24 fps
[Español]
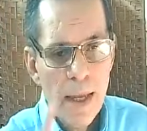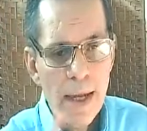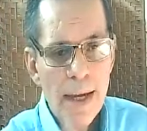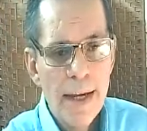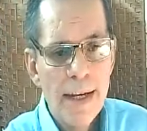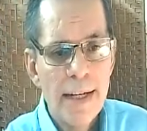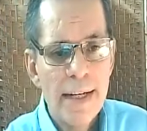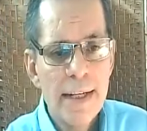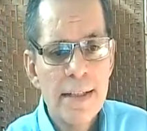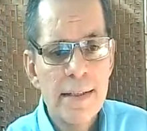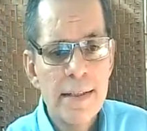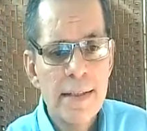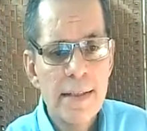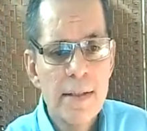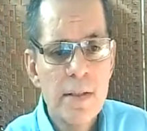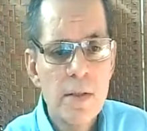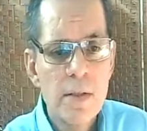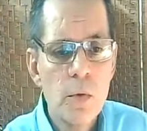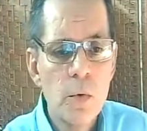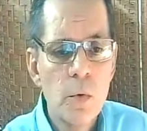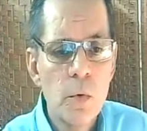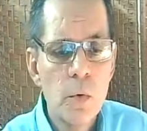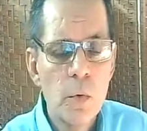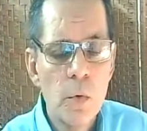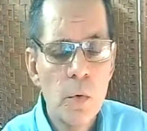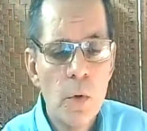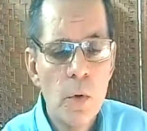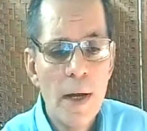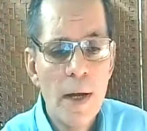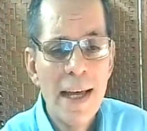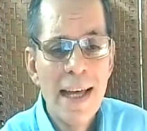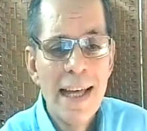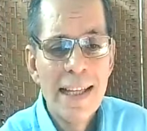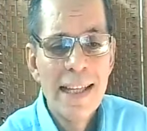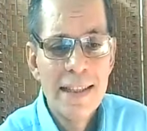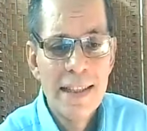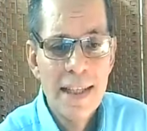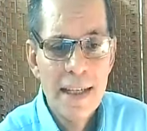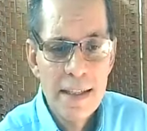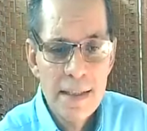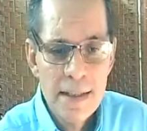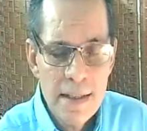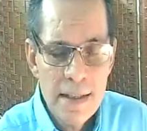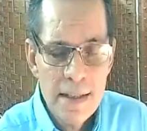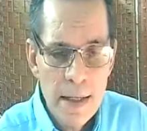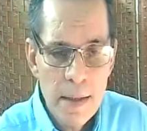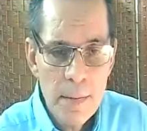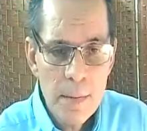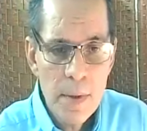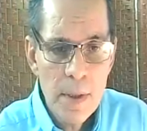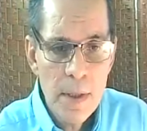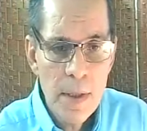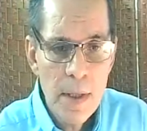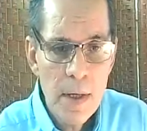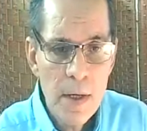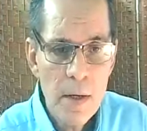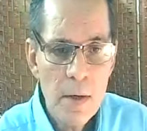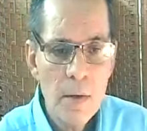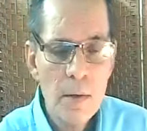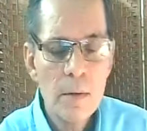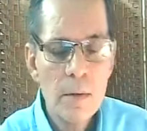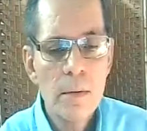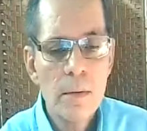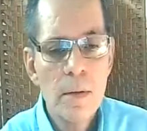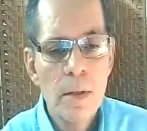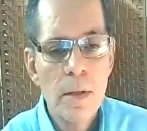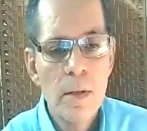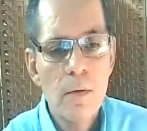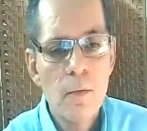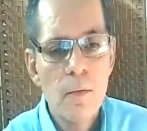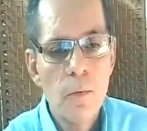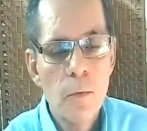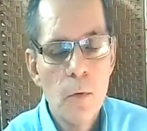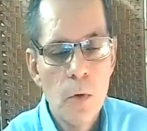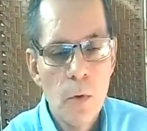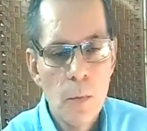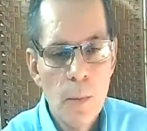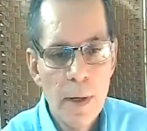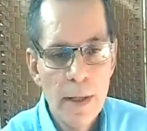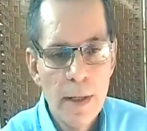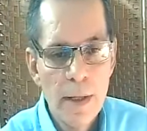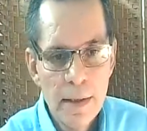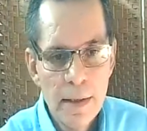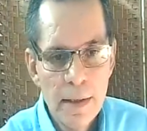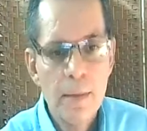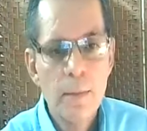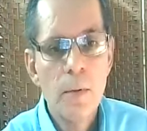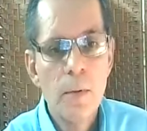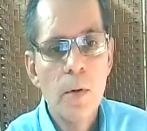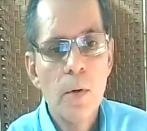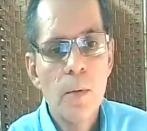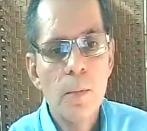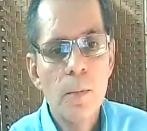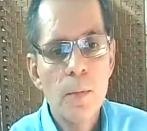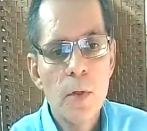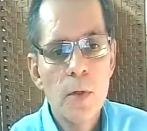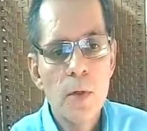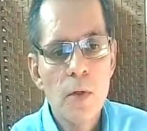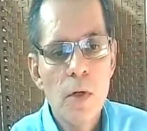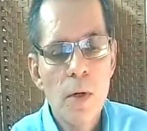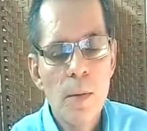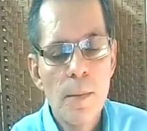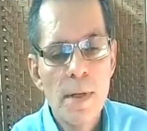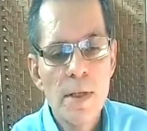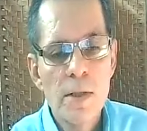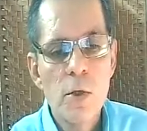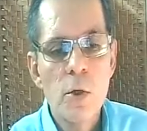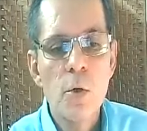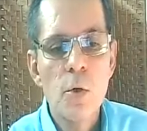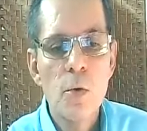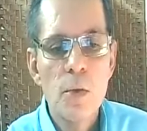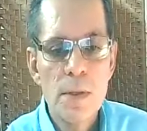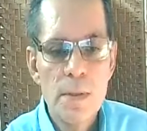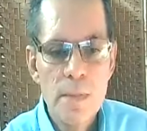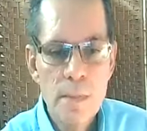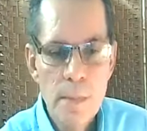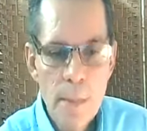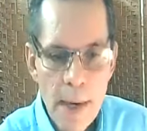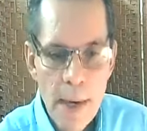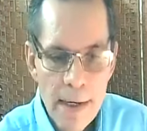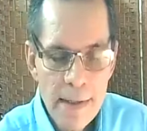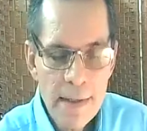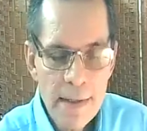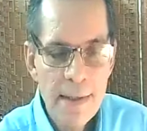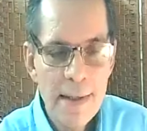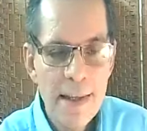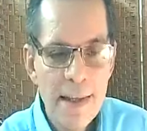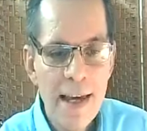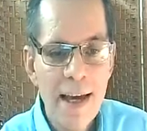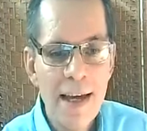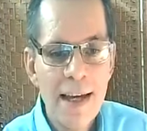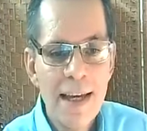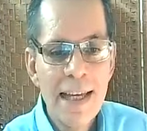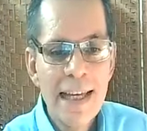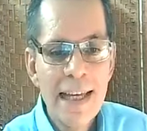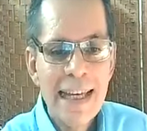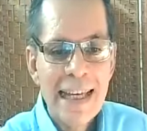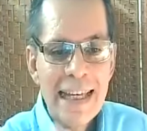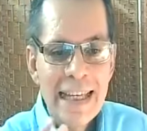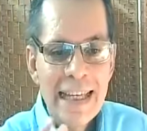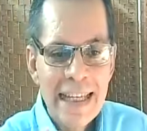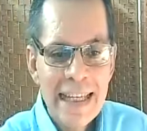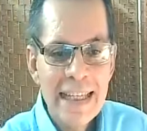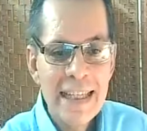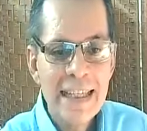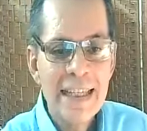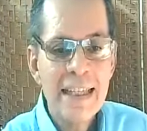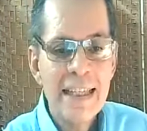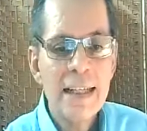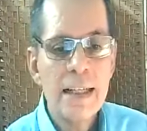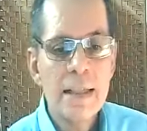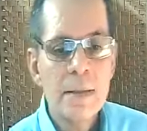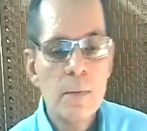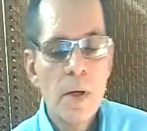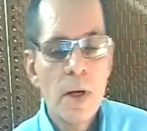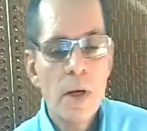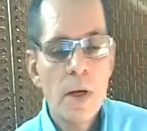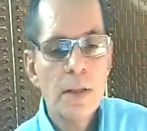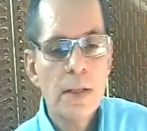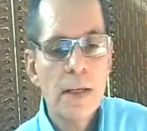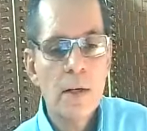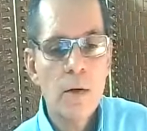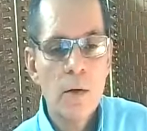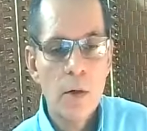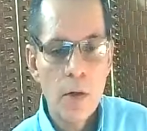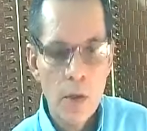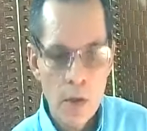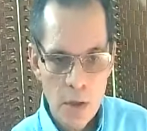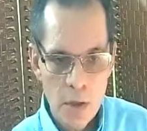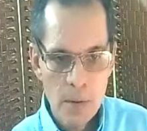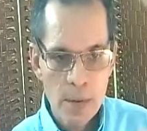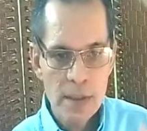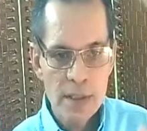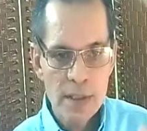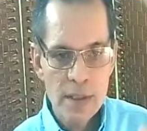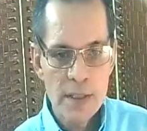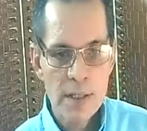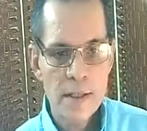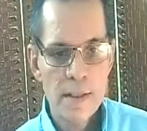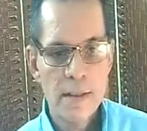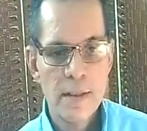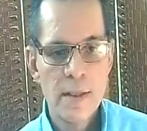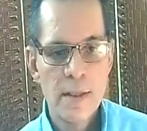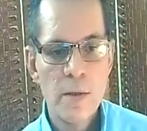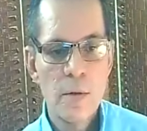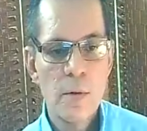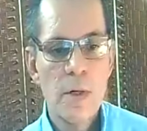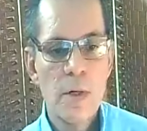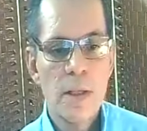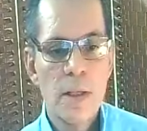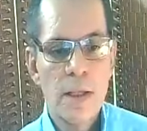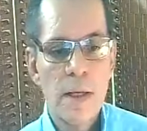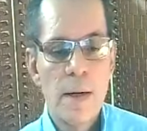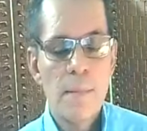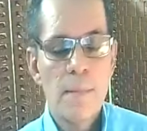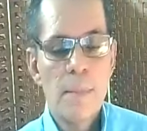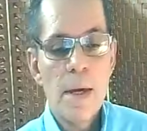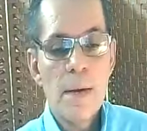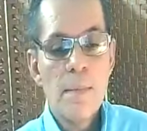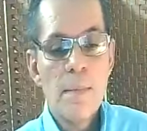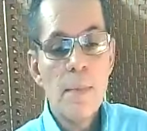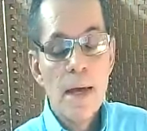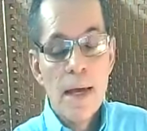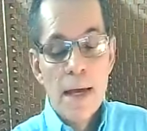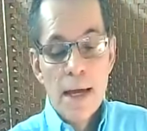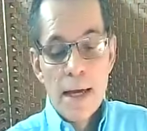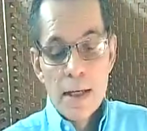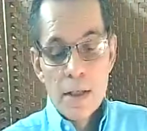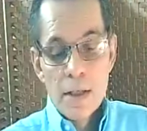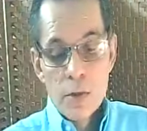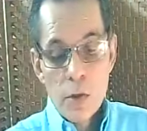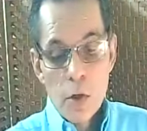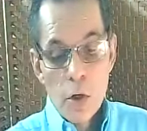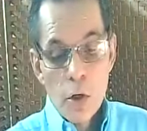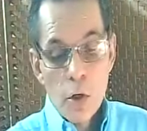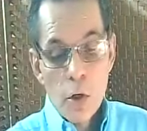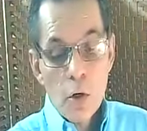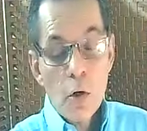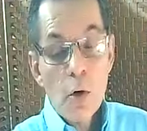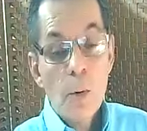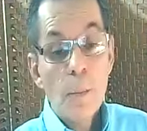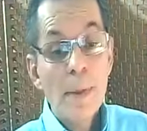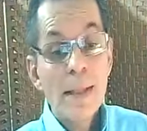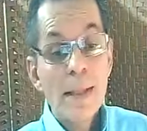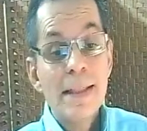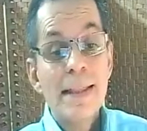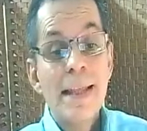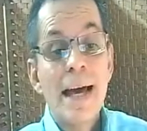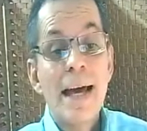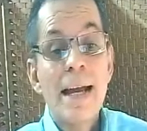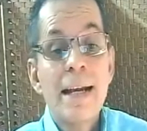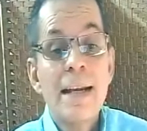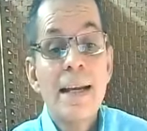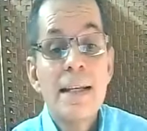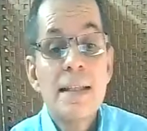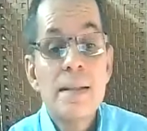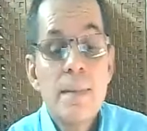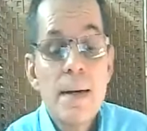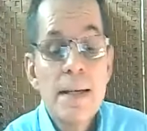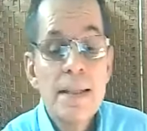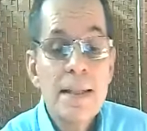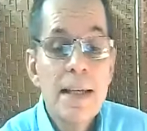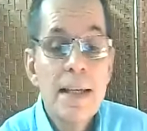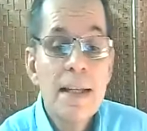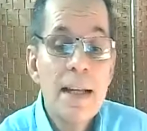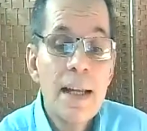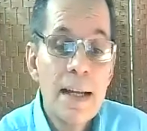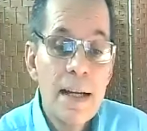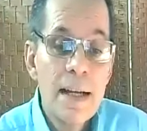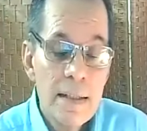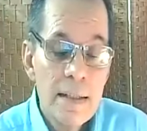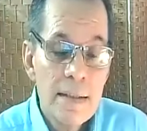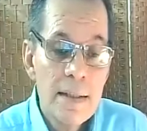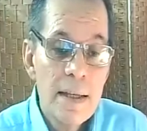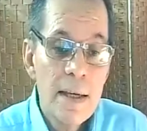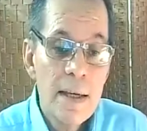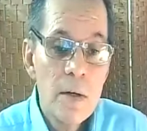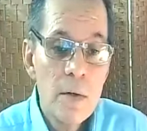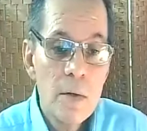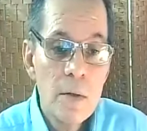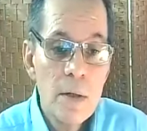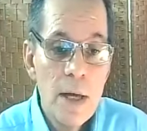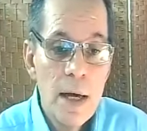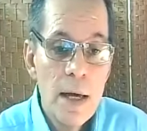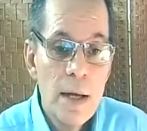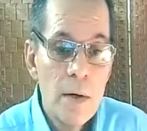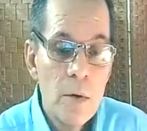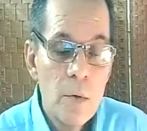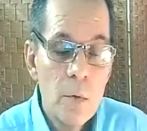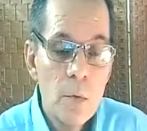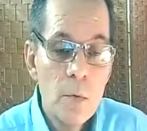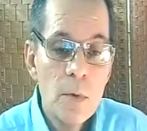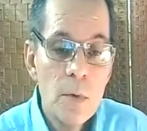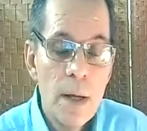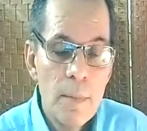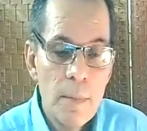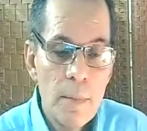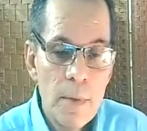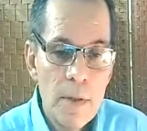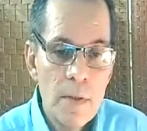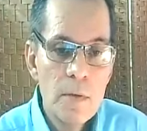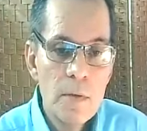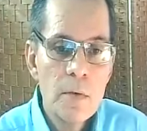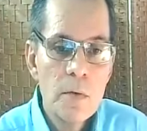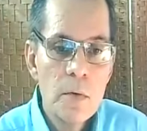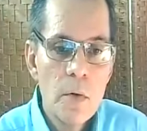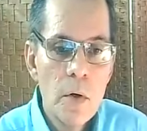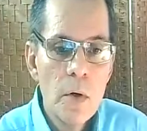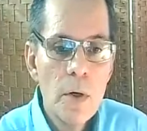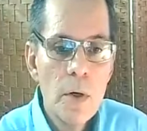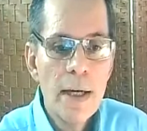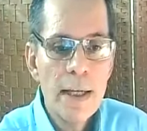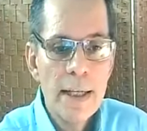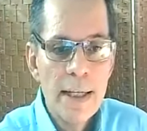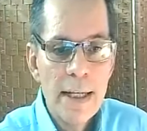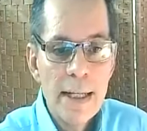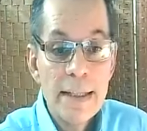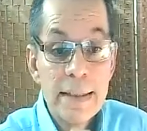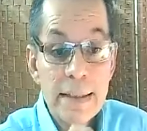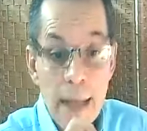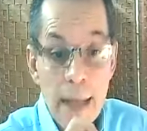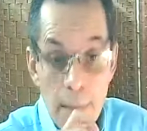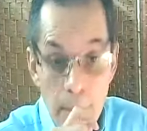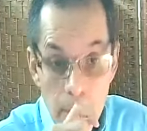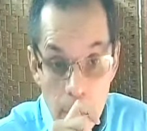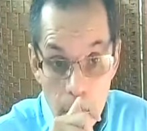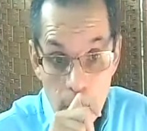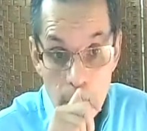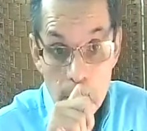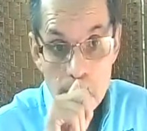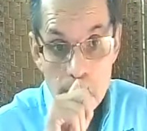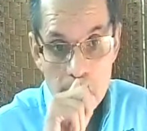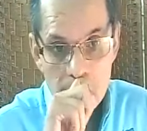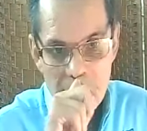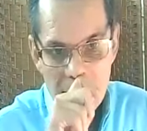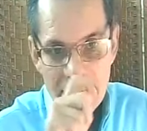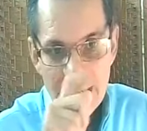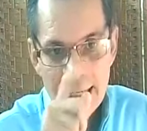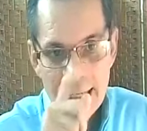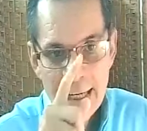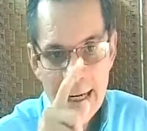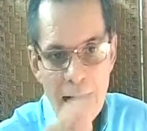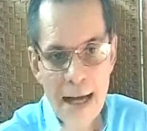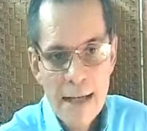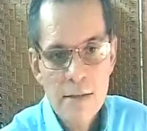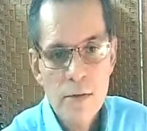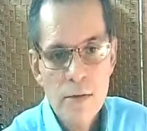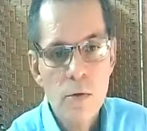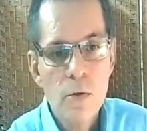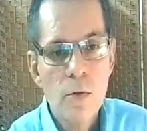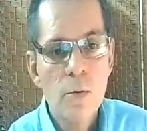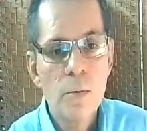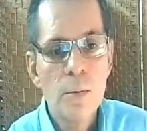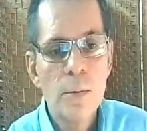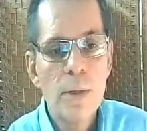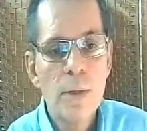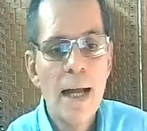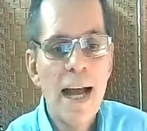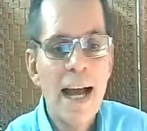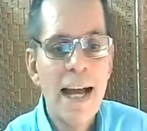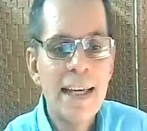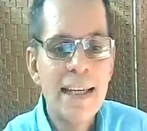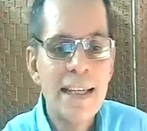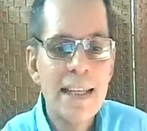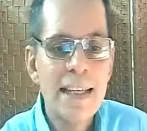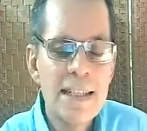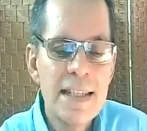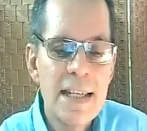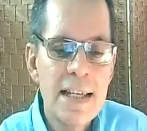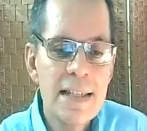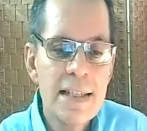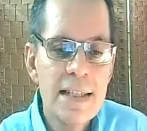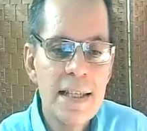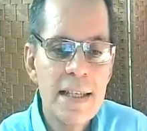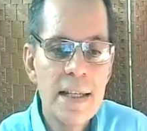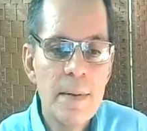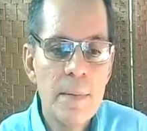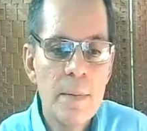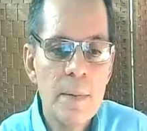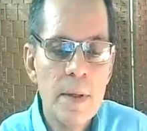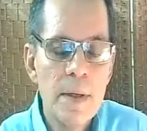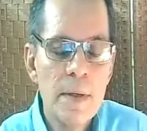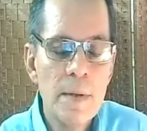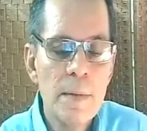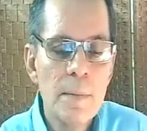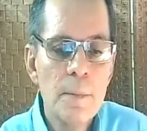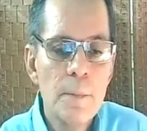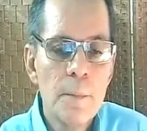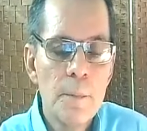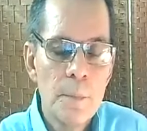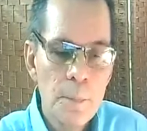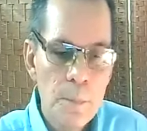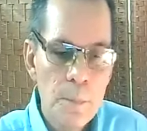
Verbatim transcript: En este su tercer video informativo. Yo soy el maestro Luis Beitia y les voy a, del Colegio de Bachilleres de Yucatán. Bien, solo comentarles, más que nada les quiero dar un aviso en el tablón del Classroom. Ahí les escribí